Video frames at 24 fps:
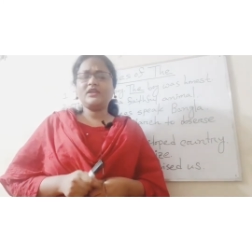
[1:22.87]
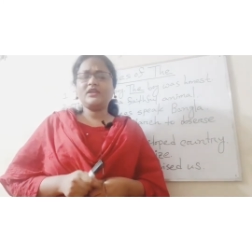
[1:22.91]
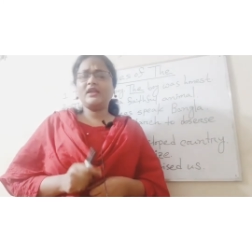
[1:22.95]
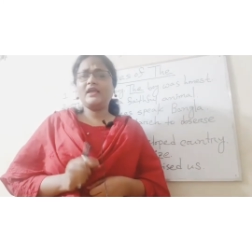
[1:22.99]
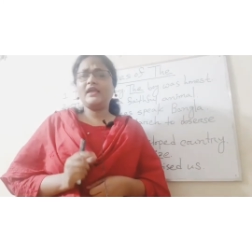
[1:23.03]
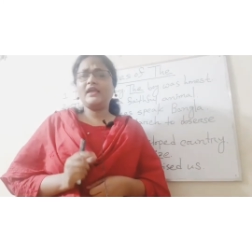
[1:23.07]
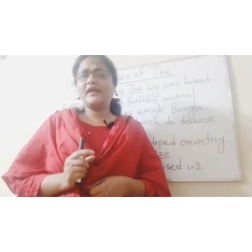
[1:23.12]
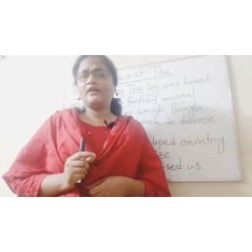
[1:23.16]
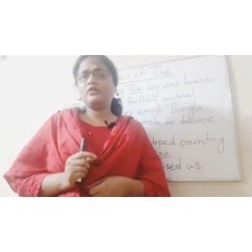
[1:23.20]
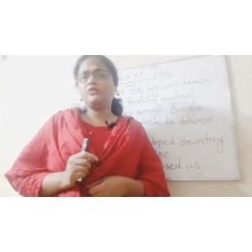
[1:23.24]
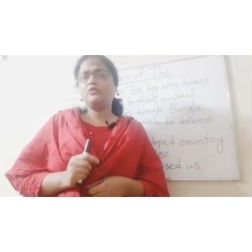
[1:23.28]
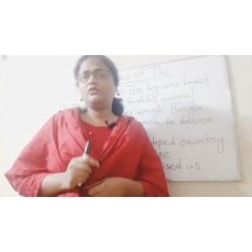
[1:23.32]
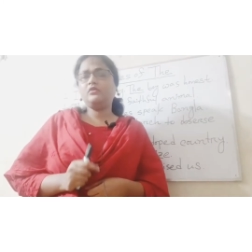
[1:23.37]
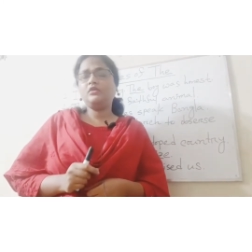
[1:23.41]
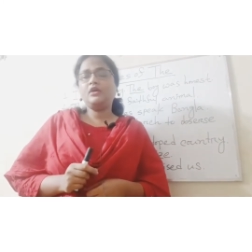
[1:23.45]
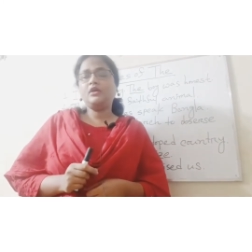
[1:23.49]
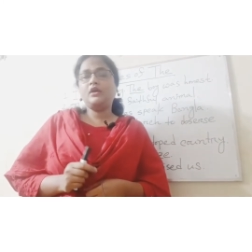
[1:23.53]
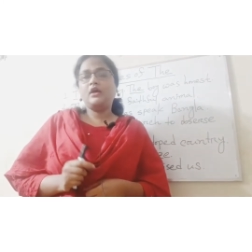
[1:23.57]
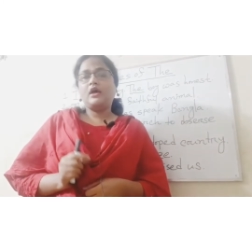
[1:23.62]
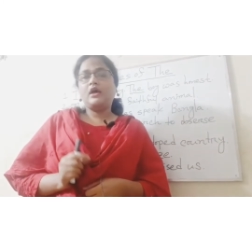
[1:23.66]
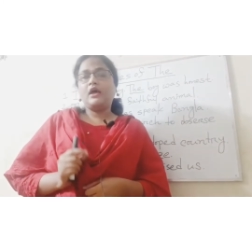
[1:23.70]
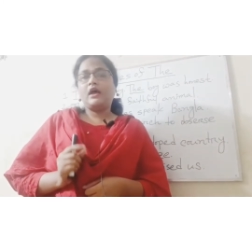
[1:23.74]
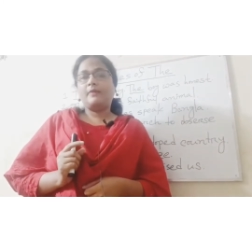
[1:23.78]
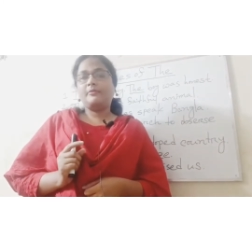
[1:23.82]
এখন
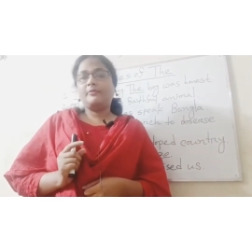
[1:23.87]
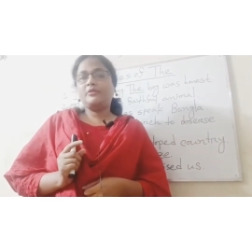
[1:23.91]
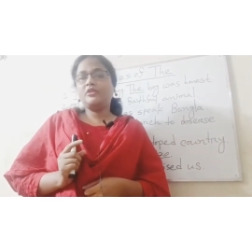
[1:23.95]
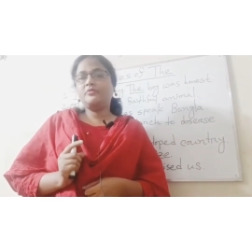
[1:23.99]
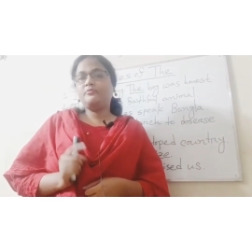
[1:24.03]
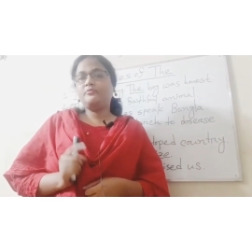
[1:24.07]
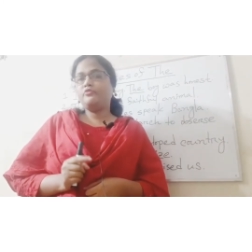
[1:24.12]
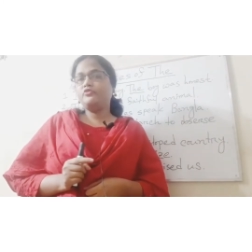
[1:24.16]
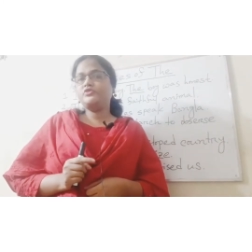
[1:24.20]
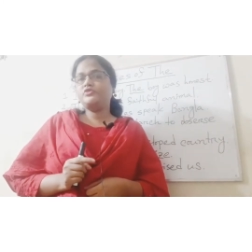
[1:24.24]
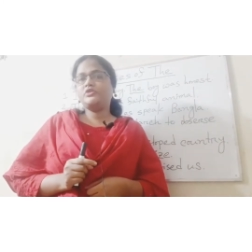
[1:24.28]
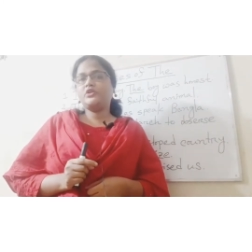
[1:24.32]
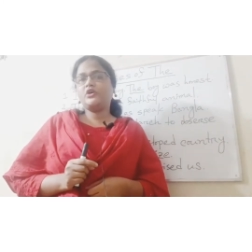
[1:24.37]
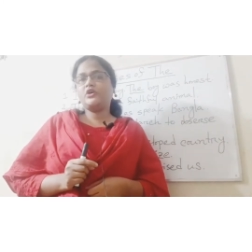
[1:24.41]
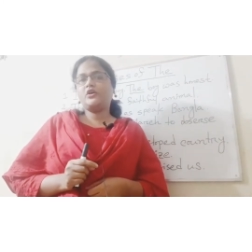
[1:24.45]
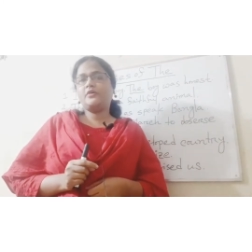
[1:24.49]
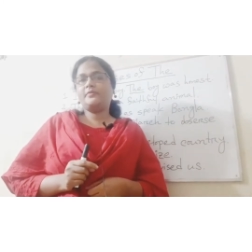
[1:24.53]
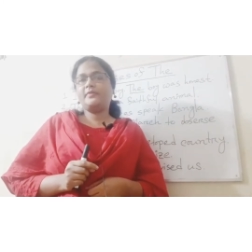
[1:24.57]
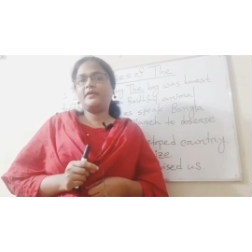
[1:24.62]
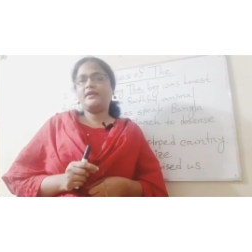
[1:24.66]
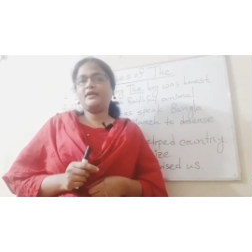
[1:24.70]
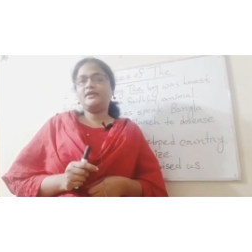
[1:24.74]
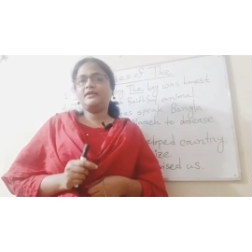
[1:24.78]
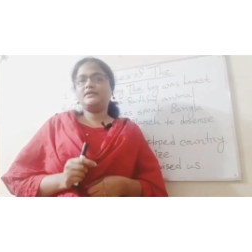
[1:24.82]
আমাদের বুঝতে
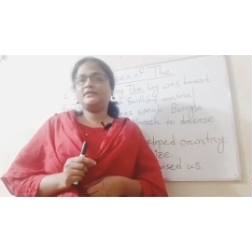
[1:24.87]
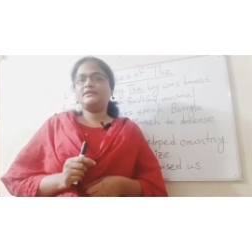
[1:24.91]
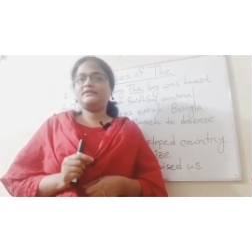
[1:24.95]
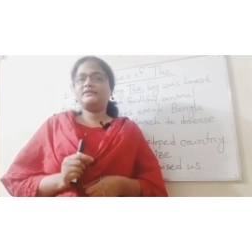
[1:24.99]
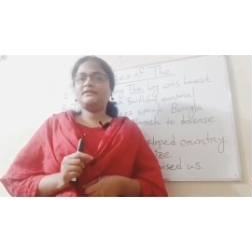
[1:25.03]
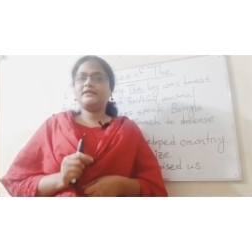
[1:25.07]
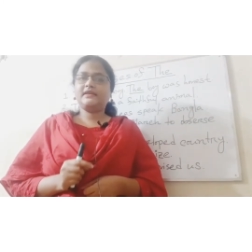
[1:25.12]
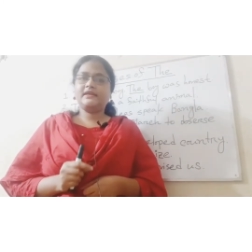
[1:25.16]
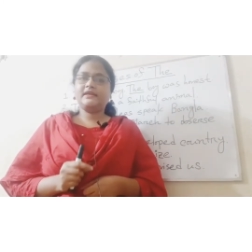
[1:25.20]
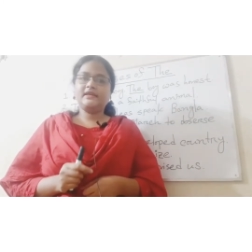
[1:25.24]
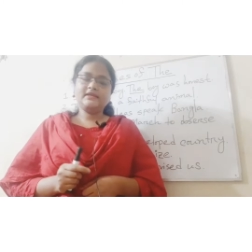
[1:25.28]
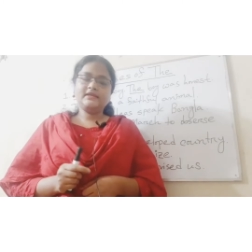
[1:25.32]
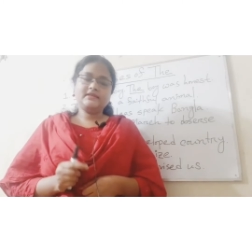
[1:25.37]
হবে যে